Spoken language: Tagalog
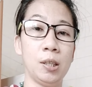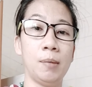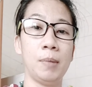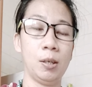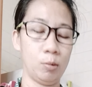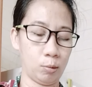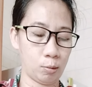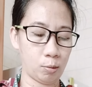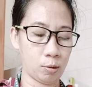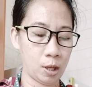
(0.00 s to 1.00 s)
siya.
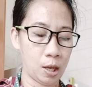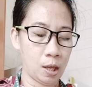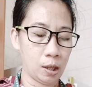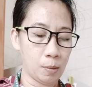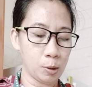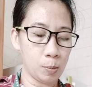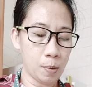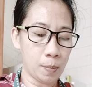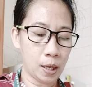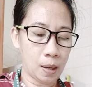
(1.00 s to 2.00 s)
Tapos
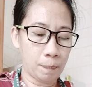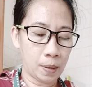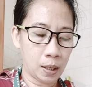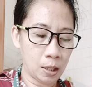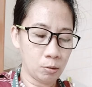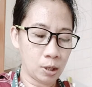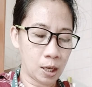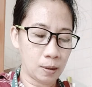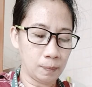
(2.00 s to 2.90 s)
mamaya, pag ano na,